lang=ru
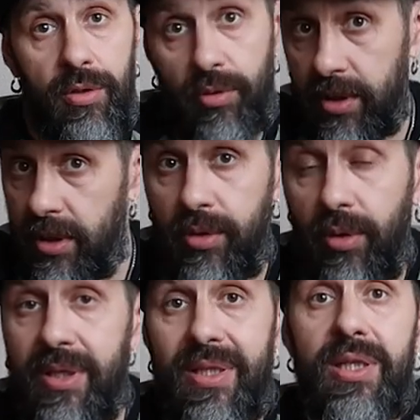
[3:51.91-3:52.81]
но это
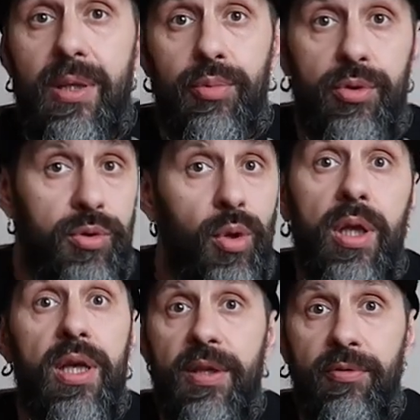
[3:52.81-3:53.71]
только если я буду
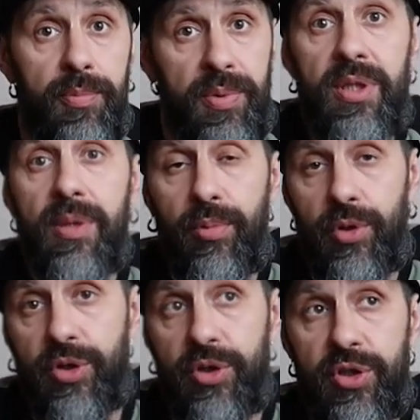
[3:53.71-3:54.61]
только его пить и
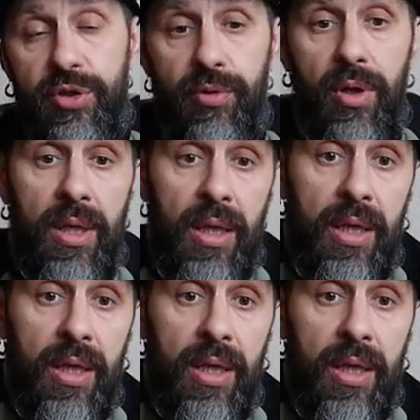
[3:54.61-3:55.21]
больше ничего.